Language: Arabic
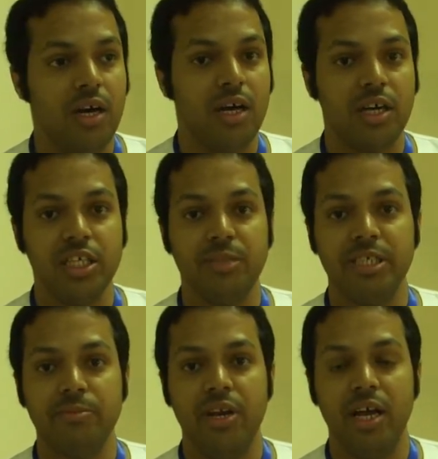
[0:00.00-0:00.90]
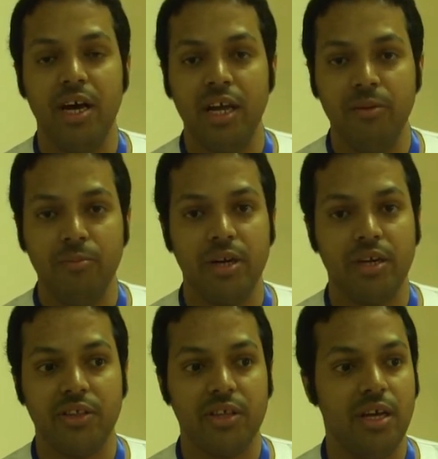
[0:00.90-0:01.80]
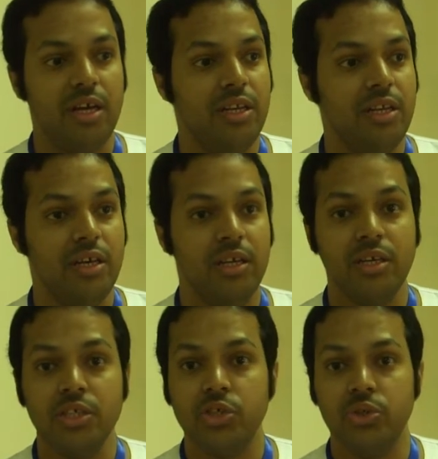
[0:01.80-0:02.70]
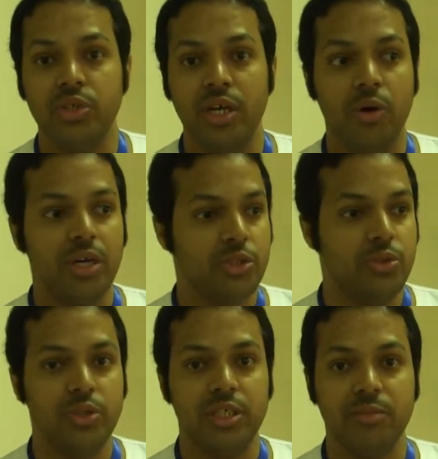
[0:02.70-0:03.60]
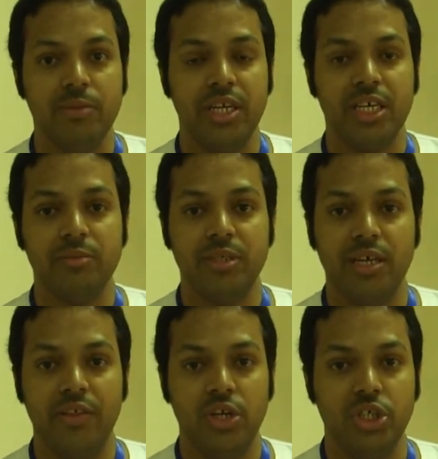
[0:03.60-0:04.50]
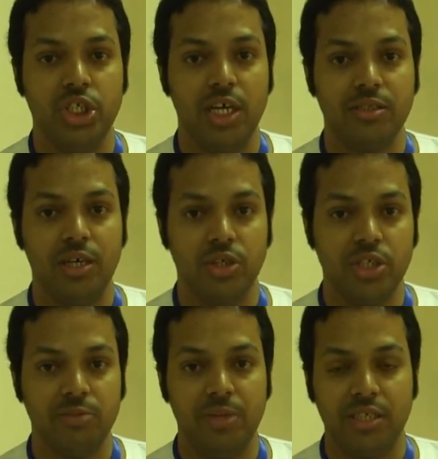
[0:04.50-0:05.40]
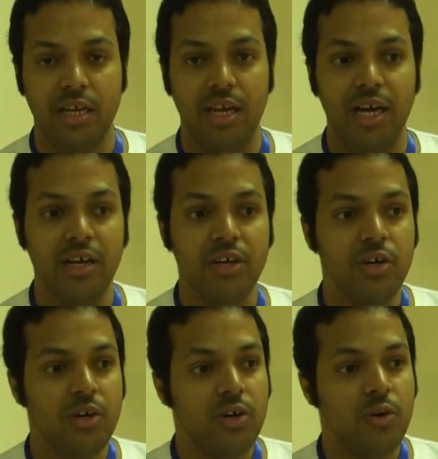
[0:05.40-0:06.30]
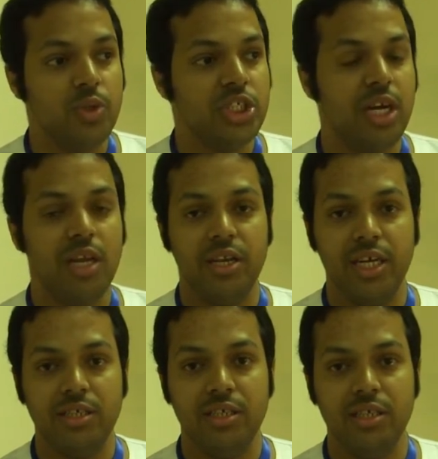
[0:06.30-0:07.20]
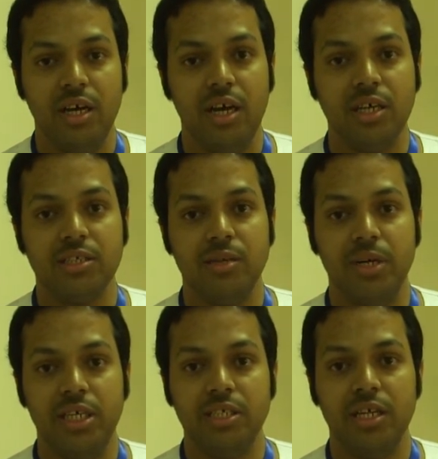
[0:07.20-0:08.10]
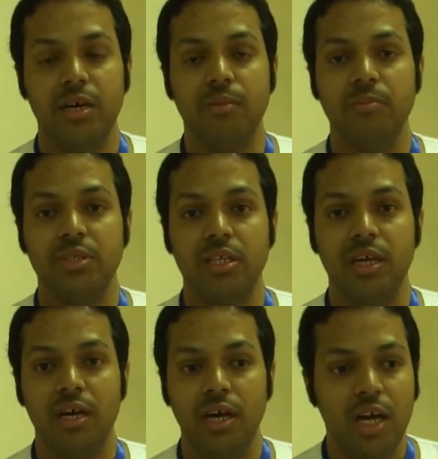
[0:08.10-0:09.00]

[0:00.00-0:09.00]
خدمة يتمناها أي ممرض كان سعودي أو غير سعودي يتمنى خدمة هذا الحجاج حجاج بيت الله وان شاء الله نأدي اقصى ما عندنا من